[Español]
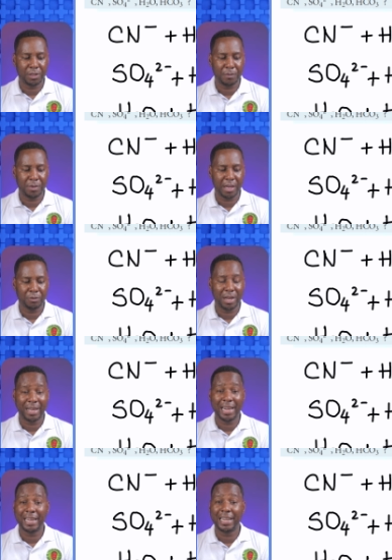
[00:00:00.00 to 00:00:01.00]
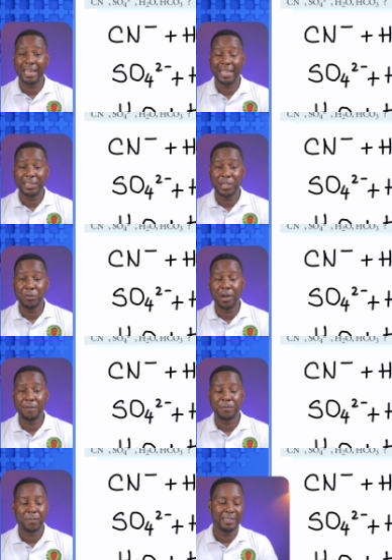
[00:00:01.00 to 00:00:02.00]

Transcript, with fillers: también, una carga negativa,